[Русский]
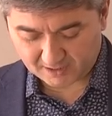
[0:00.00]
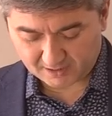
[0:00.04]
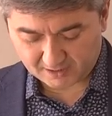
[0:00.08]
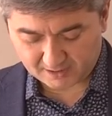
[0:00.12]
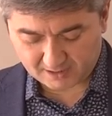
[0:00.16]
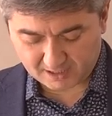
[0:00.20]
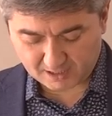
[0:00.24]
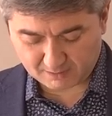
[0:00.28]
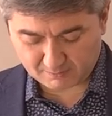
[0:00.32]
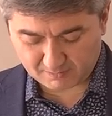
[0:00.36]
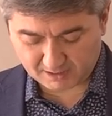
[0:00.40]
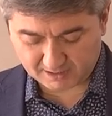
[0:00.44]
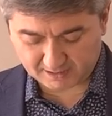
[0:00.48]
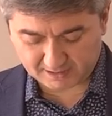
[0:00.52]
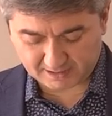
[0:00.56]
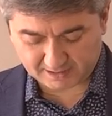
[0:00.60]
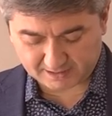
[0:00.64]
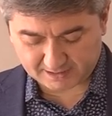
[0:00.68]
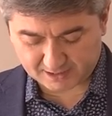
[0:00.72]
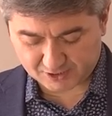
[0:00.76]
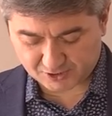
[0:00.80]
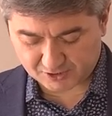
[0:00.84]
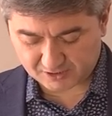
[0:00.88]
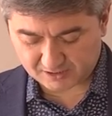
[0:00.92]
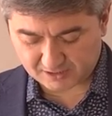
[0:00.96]
Я могла
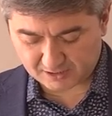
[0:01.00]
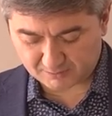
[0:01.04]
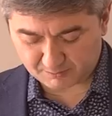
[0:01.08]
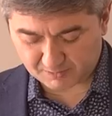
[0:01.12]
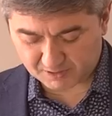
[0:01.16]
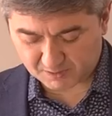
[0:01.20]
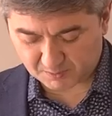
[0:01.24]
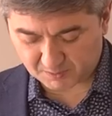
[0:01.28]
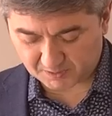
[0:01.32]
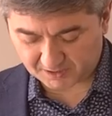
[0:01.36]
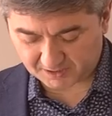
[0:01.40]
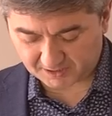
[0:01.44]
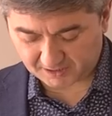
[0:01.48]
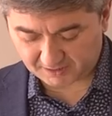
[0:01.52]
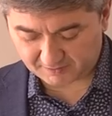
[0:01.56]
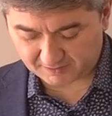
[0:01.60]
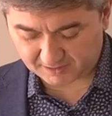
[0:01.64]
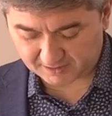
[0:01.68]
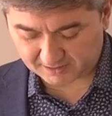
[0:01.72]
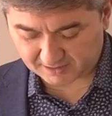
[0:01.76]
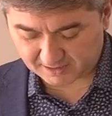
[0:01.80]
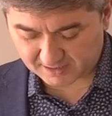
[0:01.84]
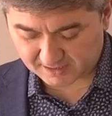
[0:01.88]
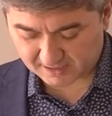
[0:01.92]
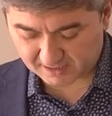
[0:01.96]
каждый день
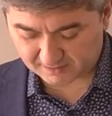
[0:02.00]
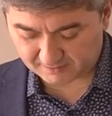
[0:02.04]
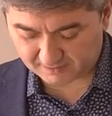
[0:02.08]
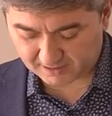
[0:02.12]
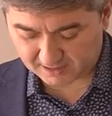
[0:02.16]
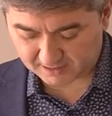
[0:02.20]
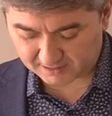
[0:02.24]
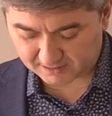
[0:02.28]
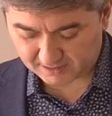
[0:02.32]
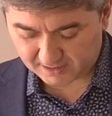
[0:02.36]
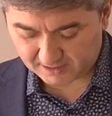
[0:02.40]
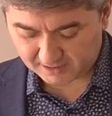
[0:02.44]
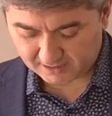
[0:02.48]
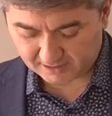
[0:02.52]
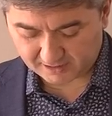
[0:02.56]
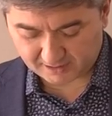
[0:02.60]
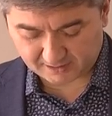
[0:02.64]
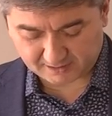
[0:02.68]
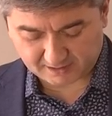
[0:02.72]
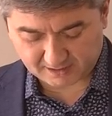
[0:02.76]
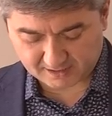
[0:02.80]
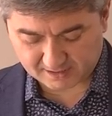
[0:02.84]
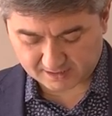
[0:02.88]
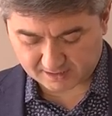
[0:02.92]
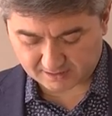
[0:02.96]
беспрерывно танцевать и
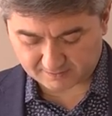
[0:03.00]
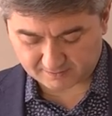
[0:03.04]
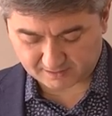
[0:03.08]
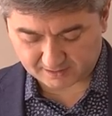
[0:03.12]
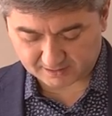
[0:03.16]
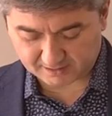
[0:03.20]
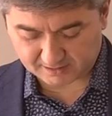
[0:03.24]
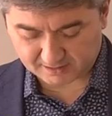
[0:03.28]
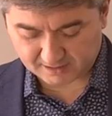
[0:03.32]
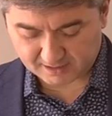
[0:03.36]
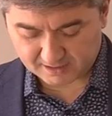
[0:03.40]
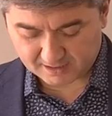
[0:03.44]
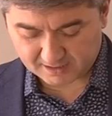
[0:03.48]
танцевать.